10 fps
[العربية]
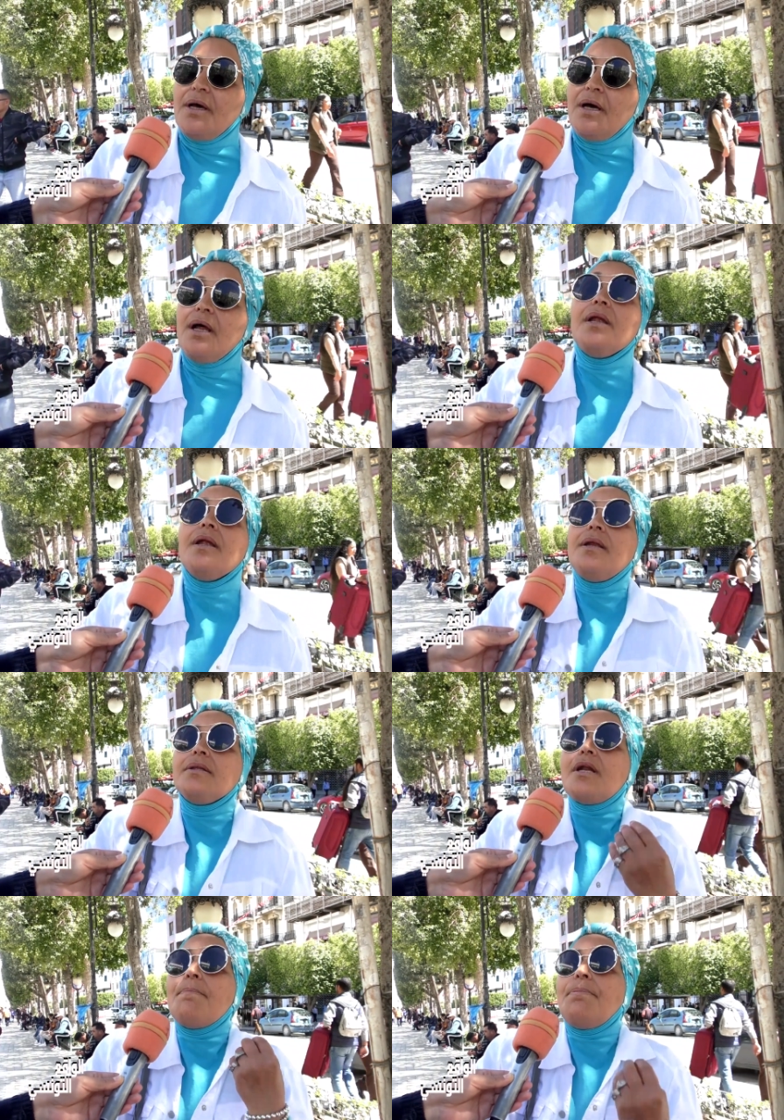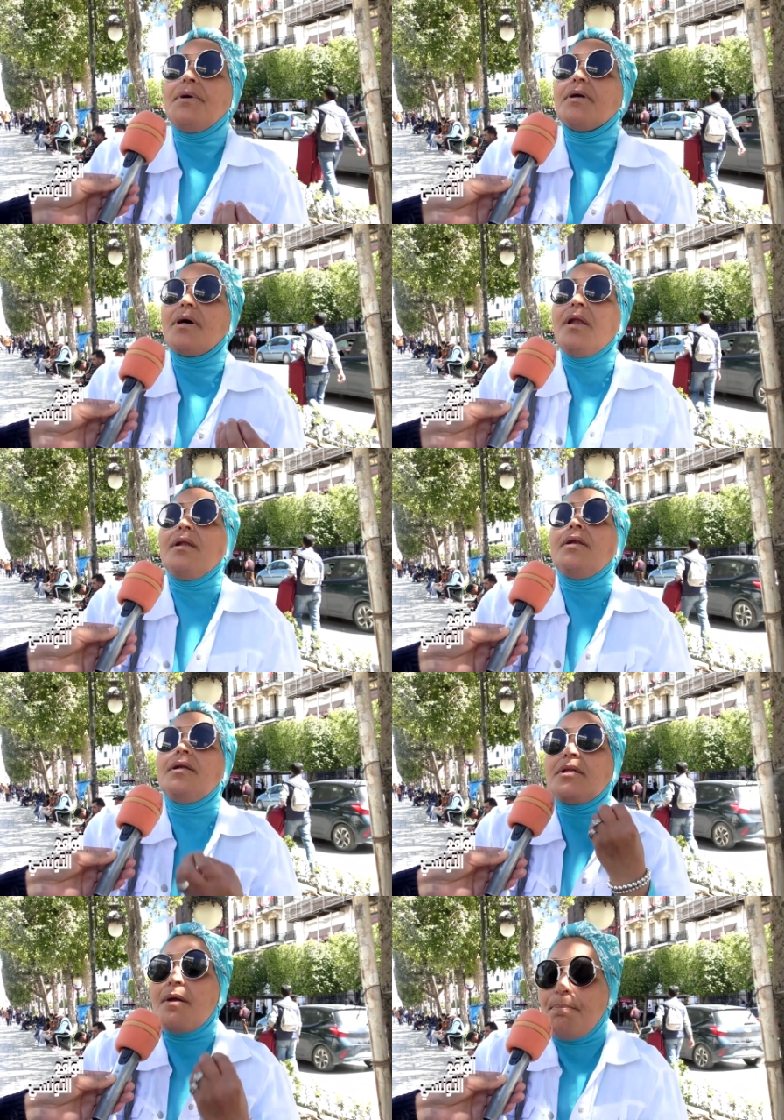الله لا تربحك الله
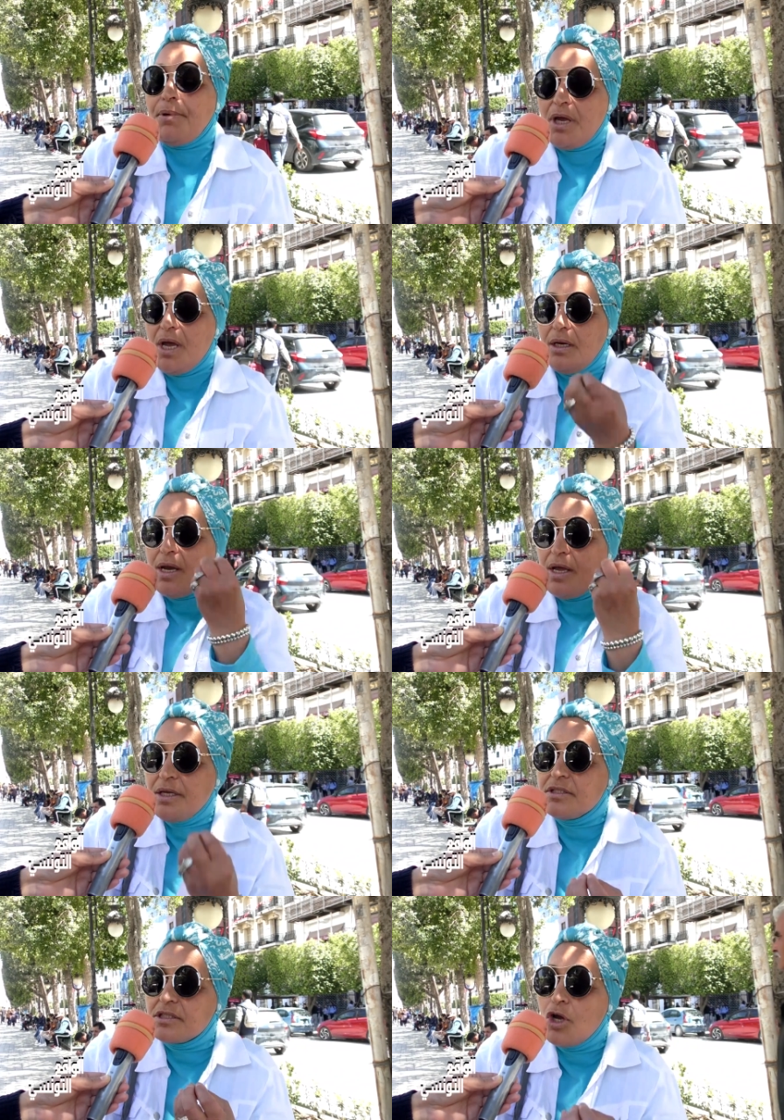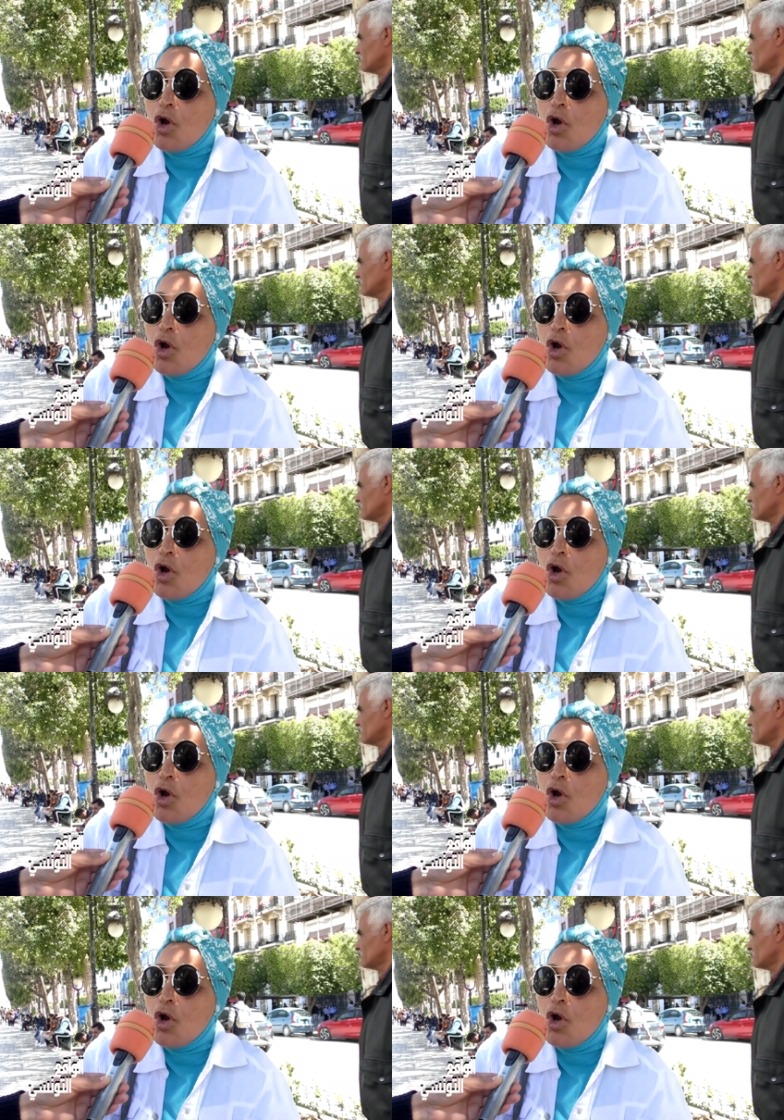لا تربحك لا انت